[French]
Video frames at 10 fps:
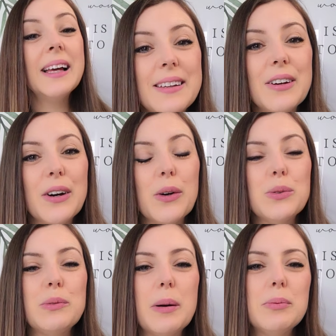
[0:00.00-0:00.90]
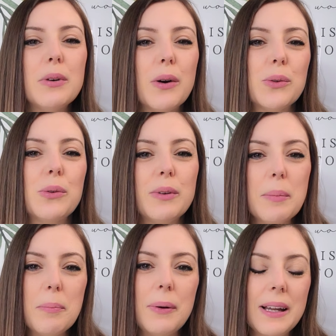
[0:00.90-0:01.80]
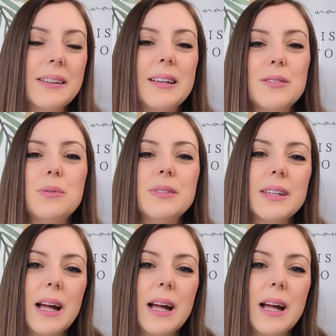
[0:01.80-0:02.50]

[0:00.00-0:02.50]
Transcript: D'ailleurs, tu vas pouvoir retrouver plein d'astuces